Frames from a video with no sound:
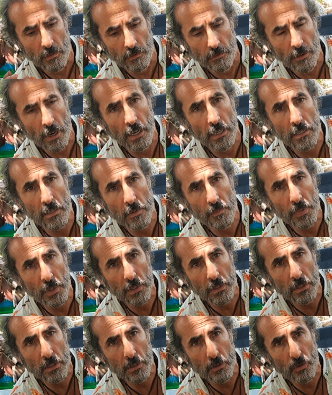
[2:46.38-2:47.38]
faize
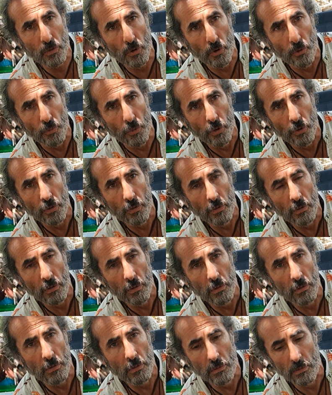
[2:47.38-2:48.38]
parasını koymuyor.
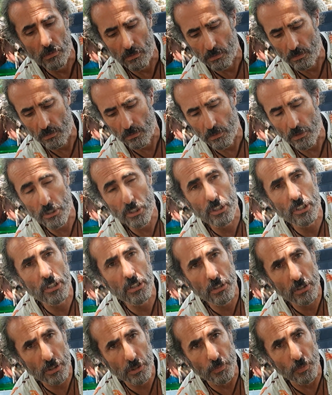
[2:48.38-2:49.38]

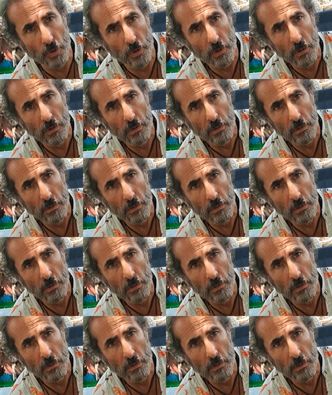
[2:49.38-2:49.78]
İçki içmiyor.